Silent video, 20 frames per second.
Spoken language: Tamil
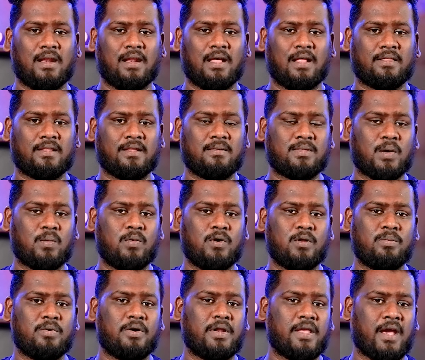எல்லாத்தையும்
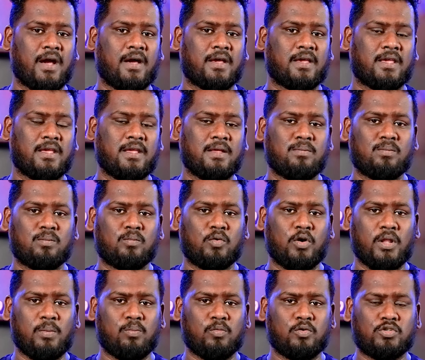தவிடுபடி ஆக்கி
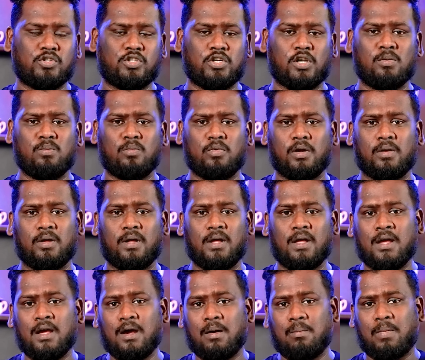முடி முற்றிலும் மு
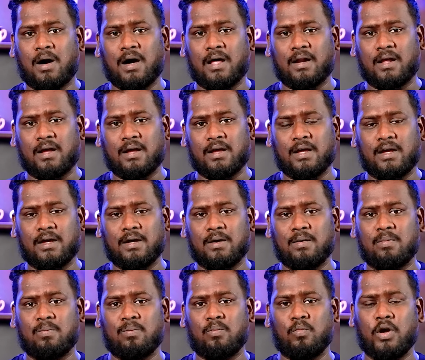மாறாக
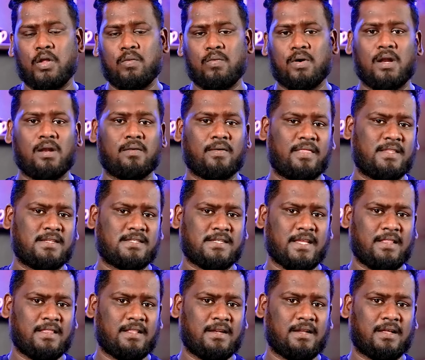முடிவுகள் வந்து
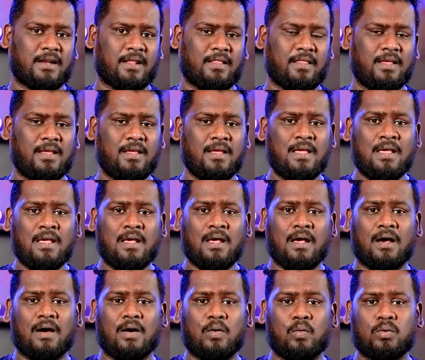சேர்ந்திருக்கிறது
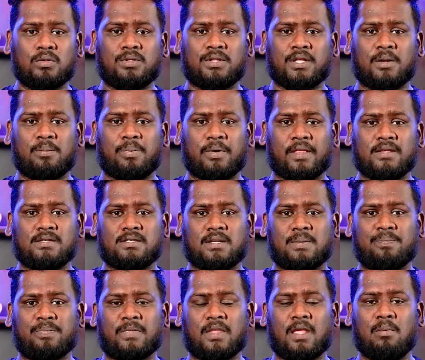
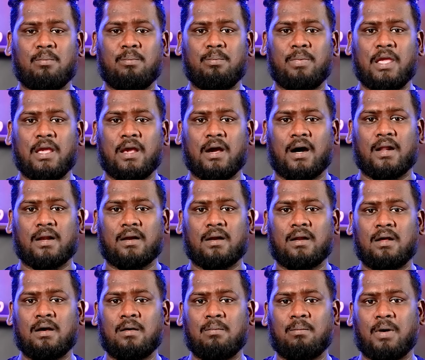உத்தரப்பிரதேசம் பீகார்
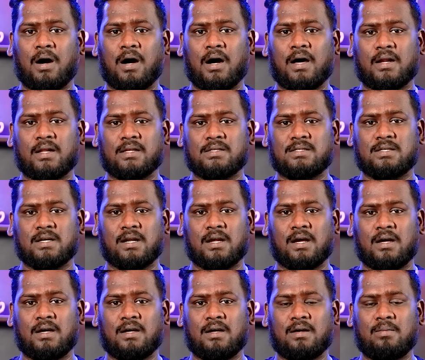மகாராஷ்டிரா
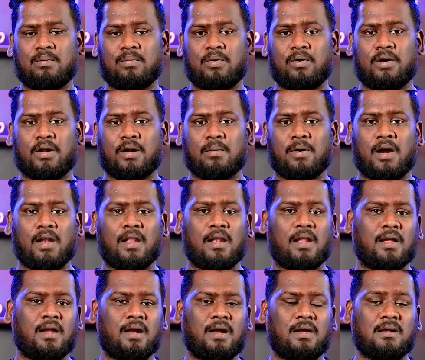போன்ற
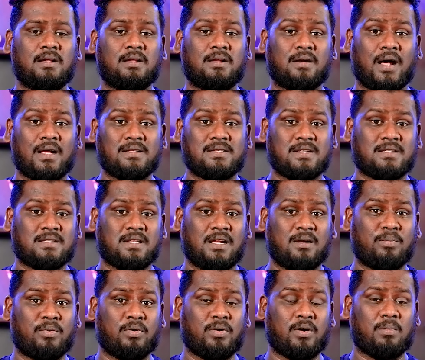மாநிலங்கள்
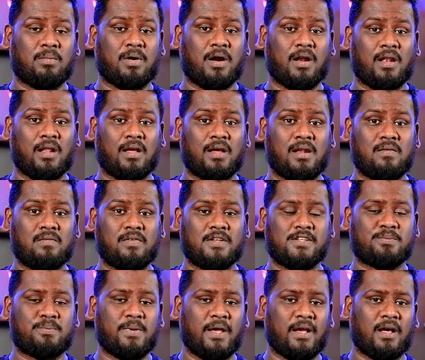ராஜஸ்தான் போன்ற மாநிலங்கள்
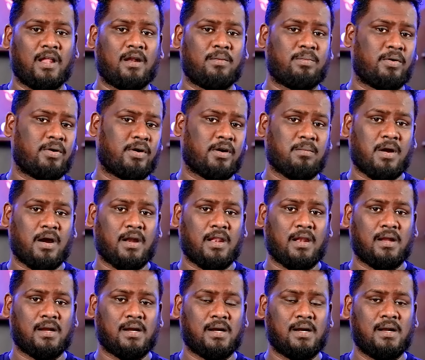வெஸ்ட் பெங்கால் போன்ற
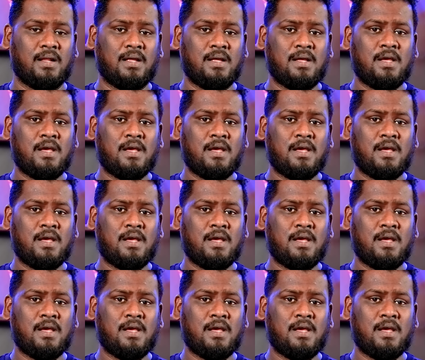மாநிலங்கள்